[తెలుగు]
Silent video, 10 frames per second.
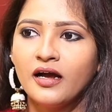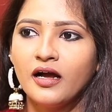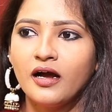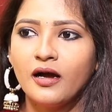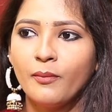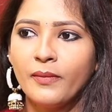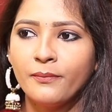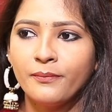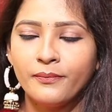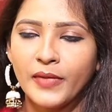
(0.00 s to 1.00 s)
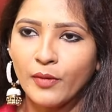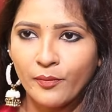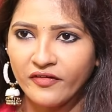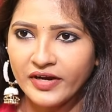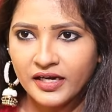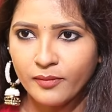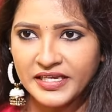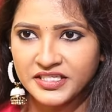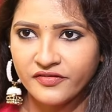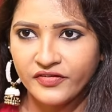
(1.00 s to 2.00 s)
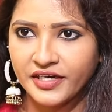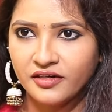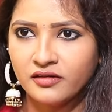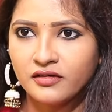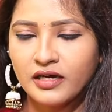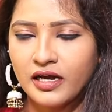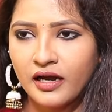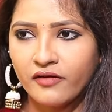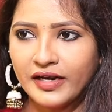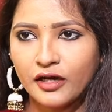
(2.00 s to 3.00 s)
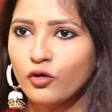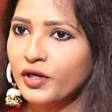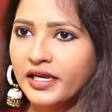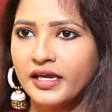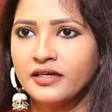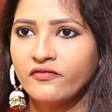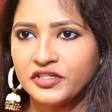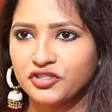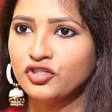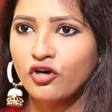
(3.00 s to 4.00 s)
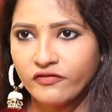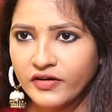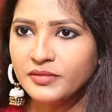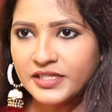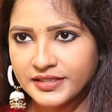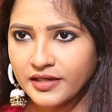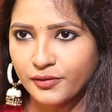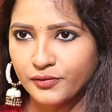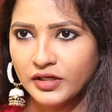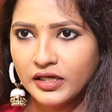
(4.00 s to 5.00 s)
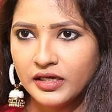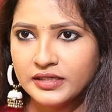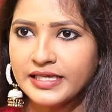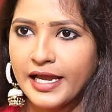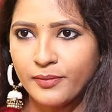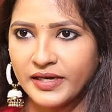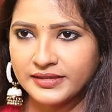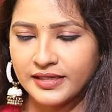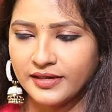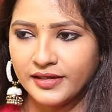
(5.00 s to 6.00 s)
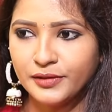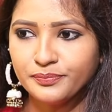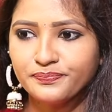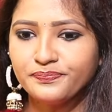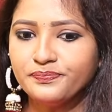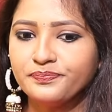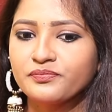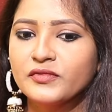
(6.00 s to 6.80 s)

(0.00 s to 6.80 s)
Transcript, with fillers: Hmm. మా మమ్మీ వాళ్ళ బెస్ట్ ఫ్రెండ్ వాళ్ళ కొడుకే ఫస్ట్ షార్ట్ ఫిలిం తీశారు hmm. సాయి ప్రసాద్ అని hmm.